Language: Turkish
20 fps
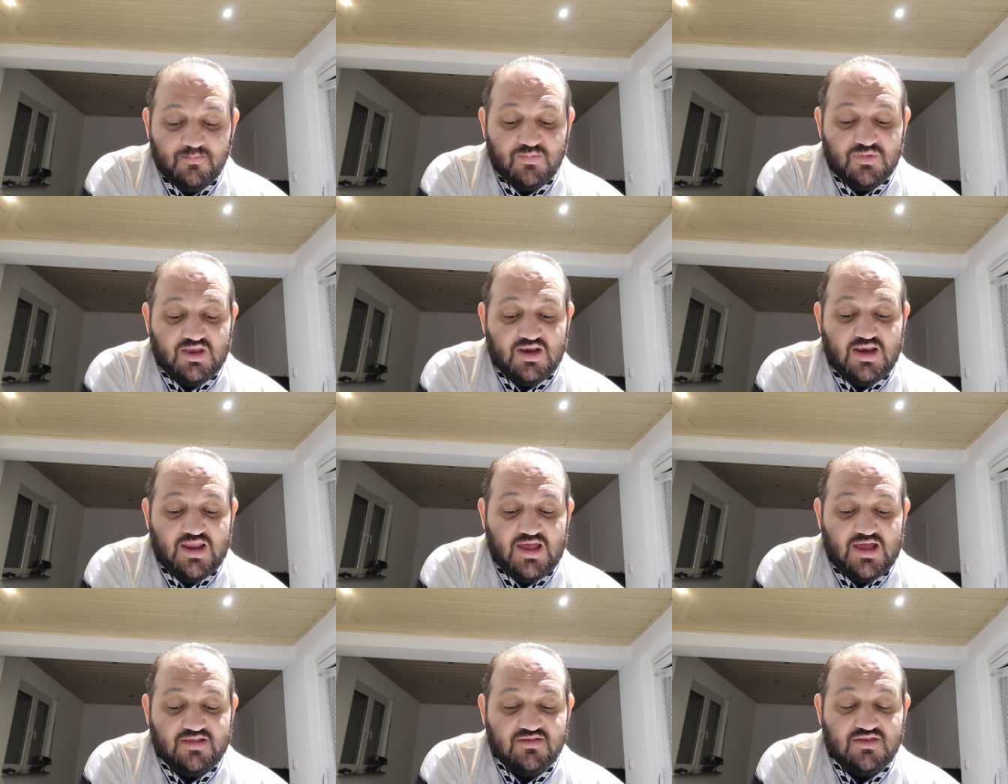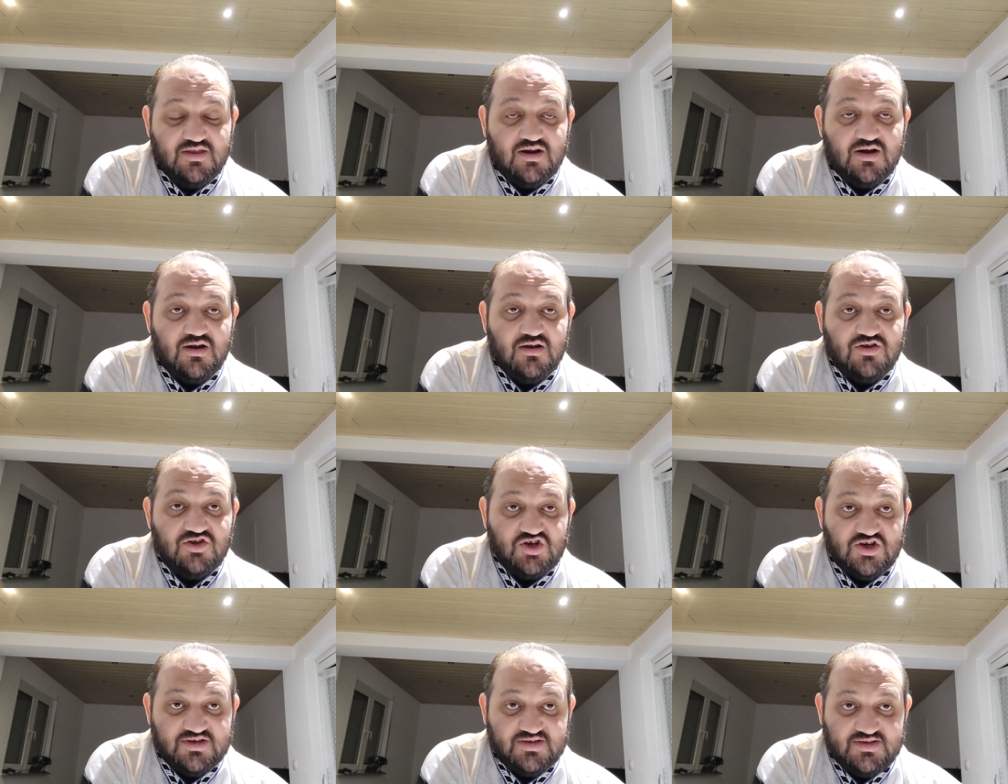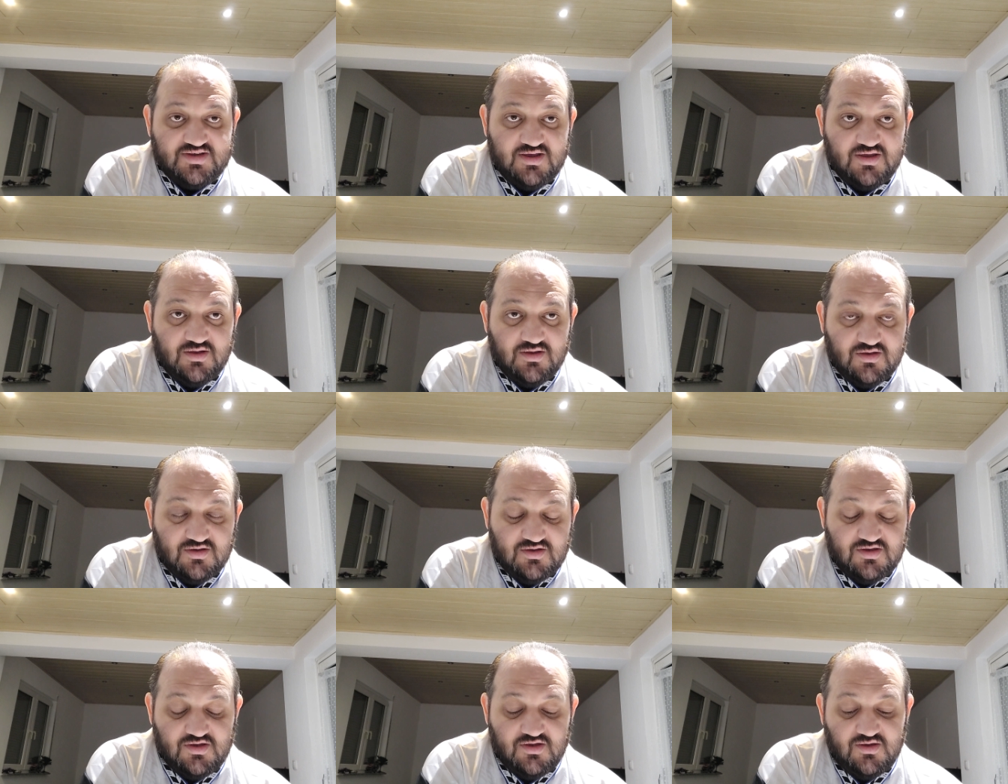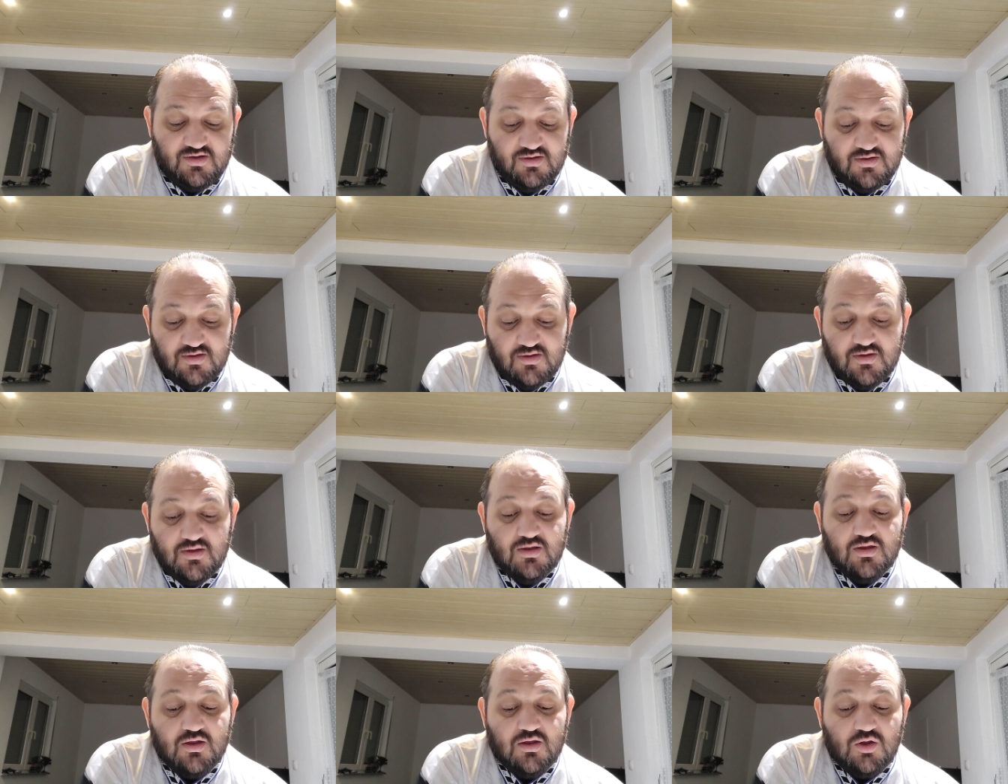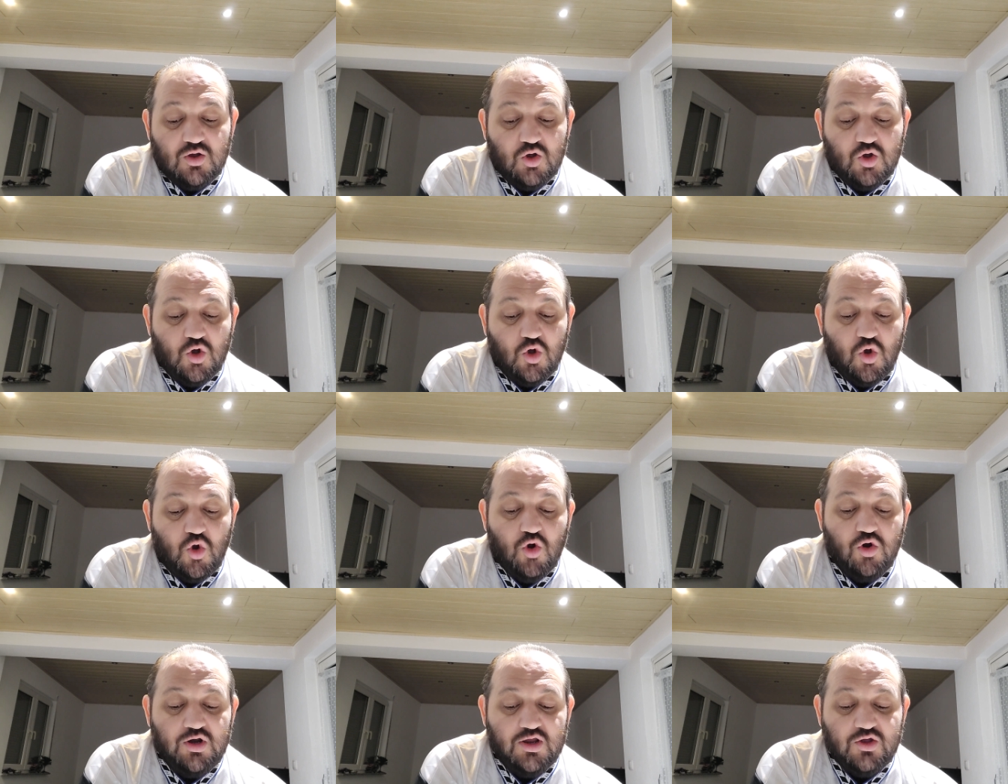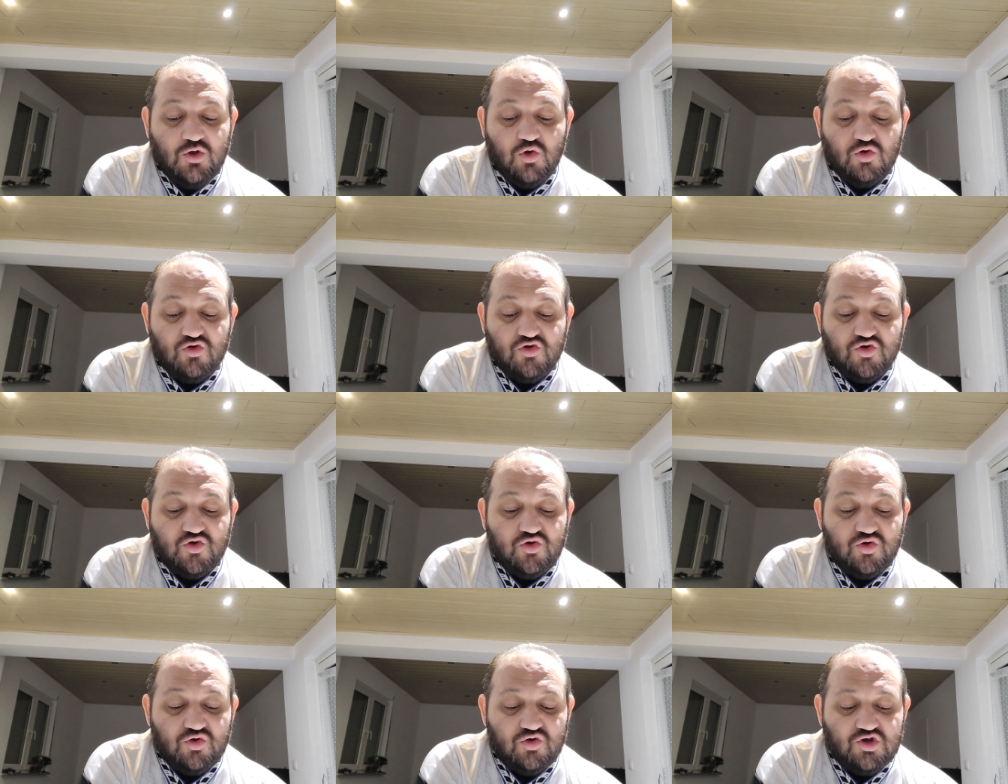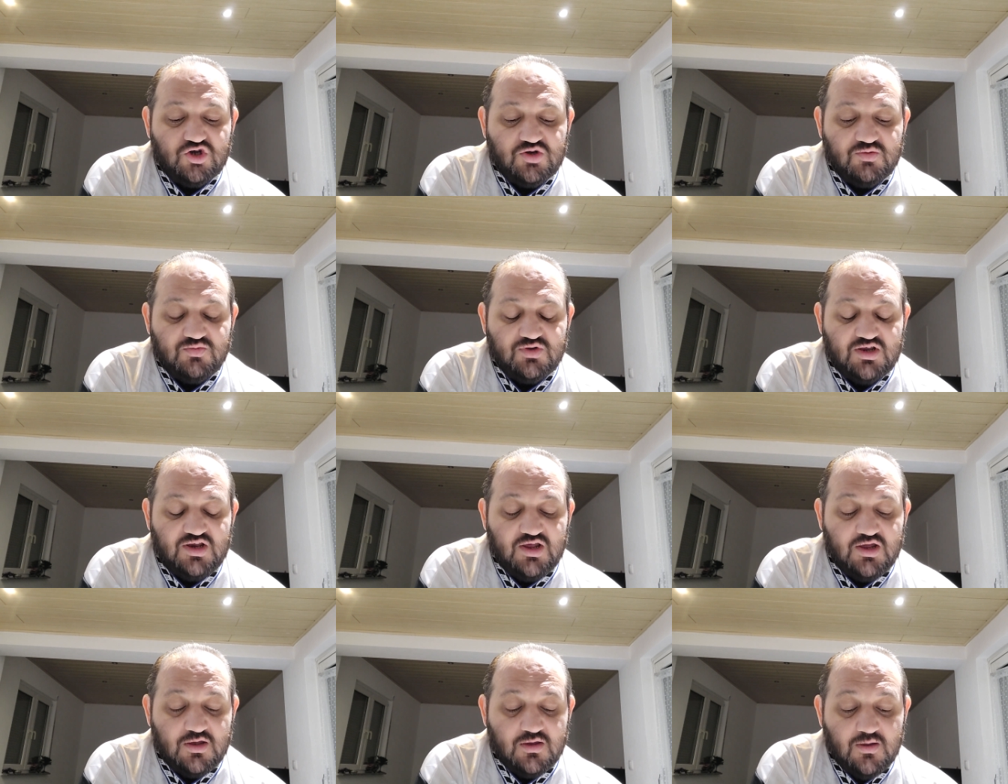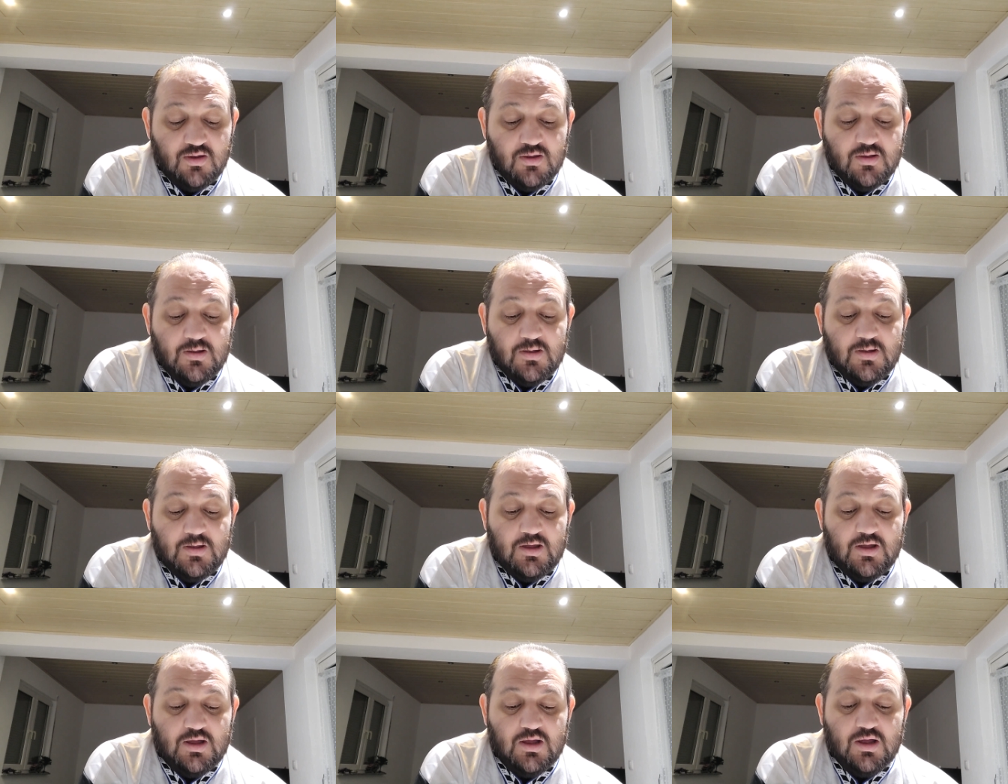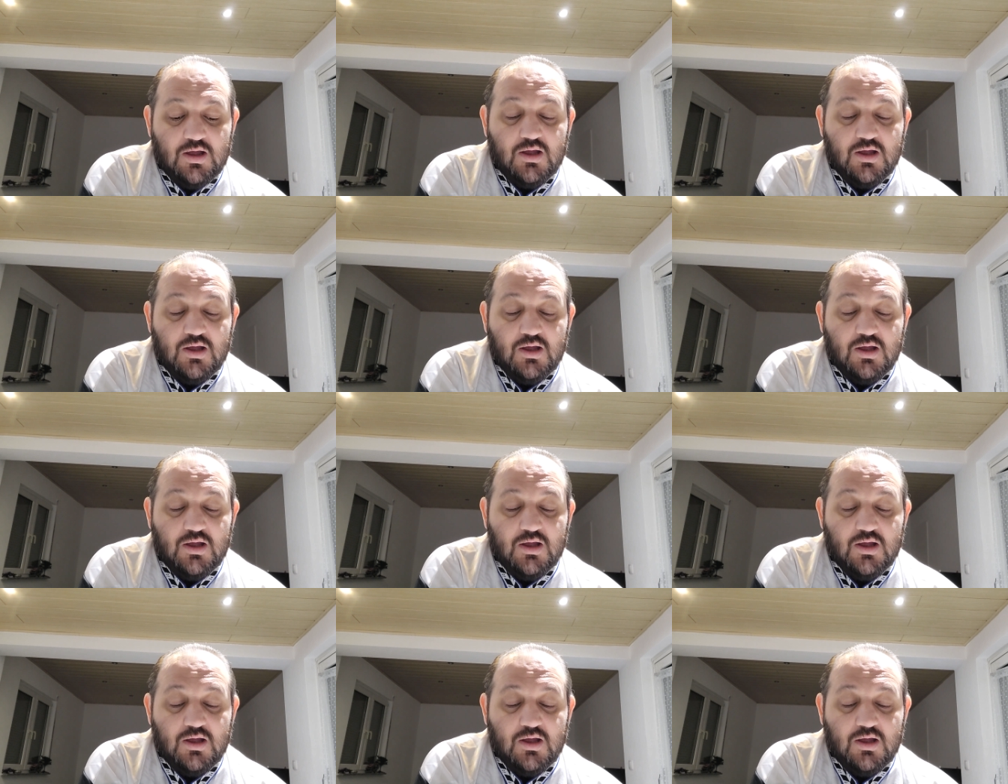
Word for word: dinlendirilecekse ki e, öyle gözüküyor şimdilik ee,